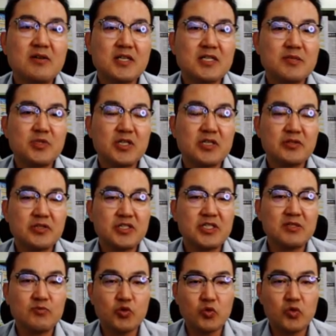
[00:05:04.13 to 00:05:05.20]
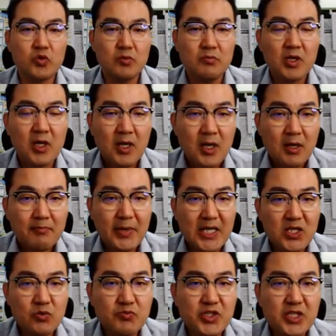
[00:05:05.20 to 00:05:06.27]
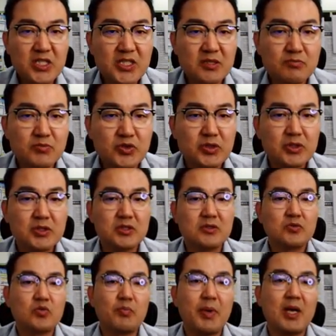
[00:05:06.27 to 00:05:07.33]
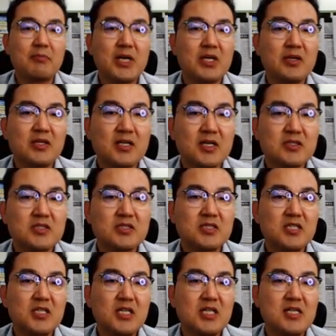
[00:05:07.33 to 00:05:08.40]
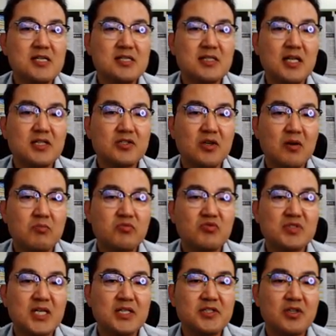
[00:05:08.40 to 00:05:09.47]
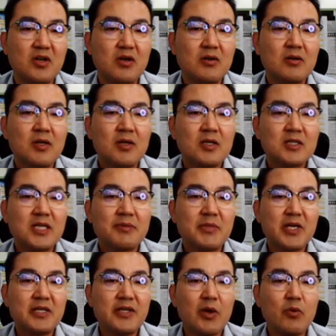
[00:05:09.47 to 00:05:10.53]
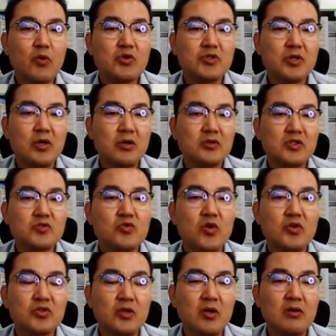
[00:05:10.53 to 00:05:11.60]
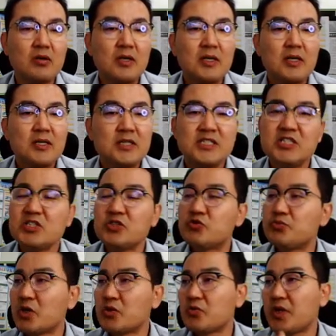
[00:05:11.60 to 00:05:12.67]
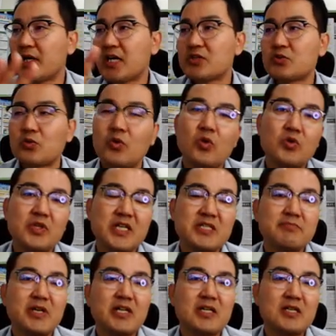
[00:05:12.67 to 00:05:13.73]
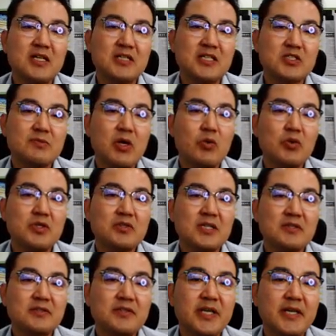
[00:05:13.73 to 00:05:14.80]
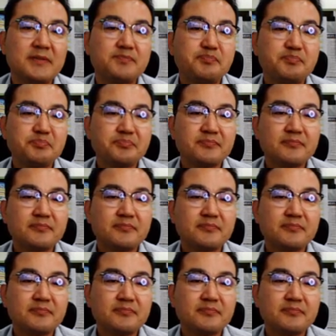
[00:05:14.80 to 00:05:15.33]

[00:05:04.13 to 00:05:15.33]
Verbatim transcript: 것 같습니다. 그래서 지금 조금 빨리 움직이시는 분들은 또 백마역이라든지 일산역, 풍산역, 그 다음에 대곡역, 능곡역, 이 주변으로 해가지고 내 집 마련을 갖다 지금 하고 있는 것 같은데